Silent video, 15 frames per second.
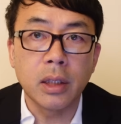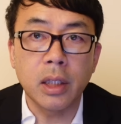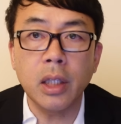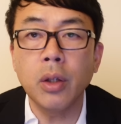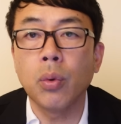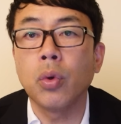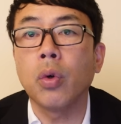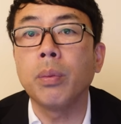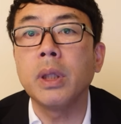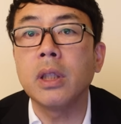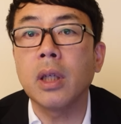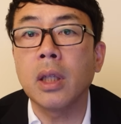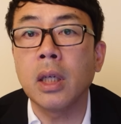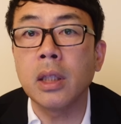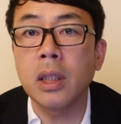ぜひお読みい
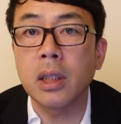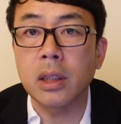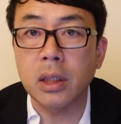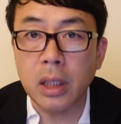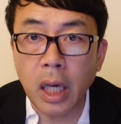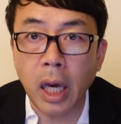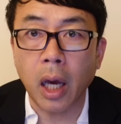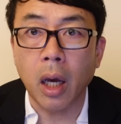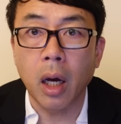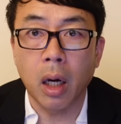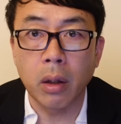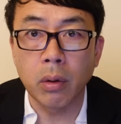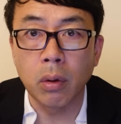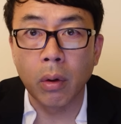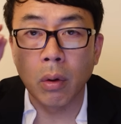ただいてですね、
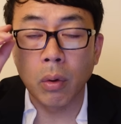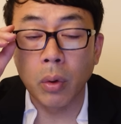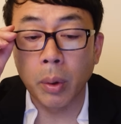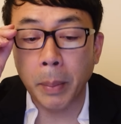あのこ